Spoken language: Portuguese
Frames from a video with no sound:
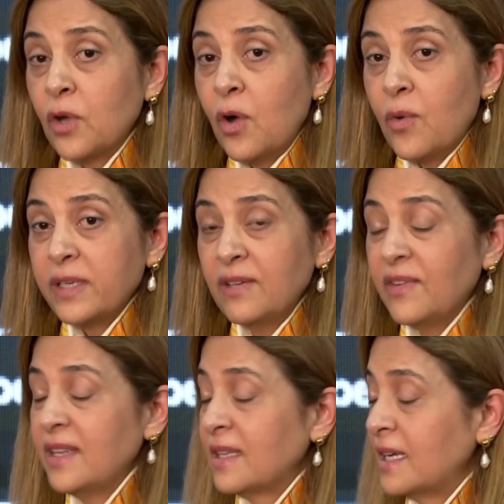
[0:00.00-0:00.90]
semana
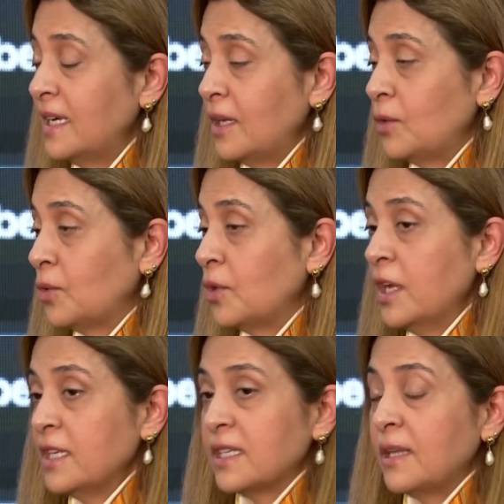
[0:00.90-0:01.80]
passada, a
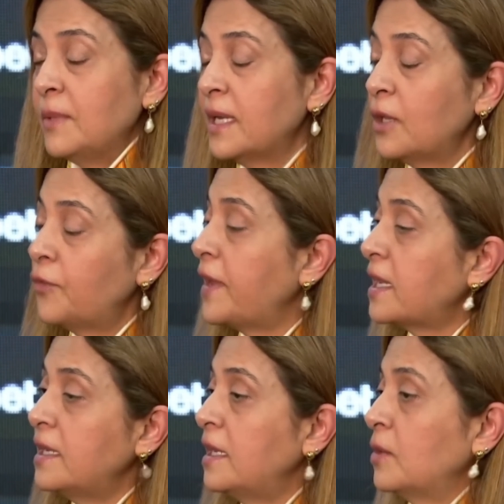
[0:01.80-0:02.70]
presidente
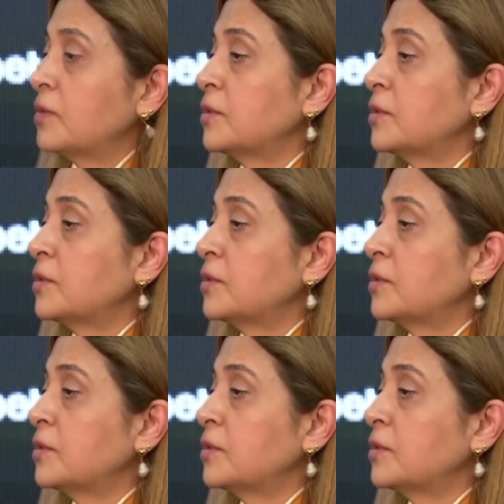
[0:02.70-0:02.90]
palmeirense Leila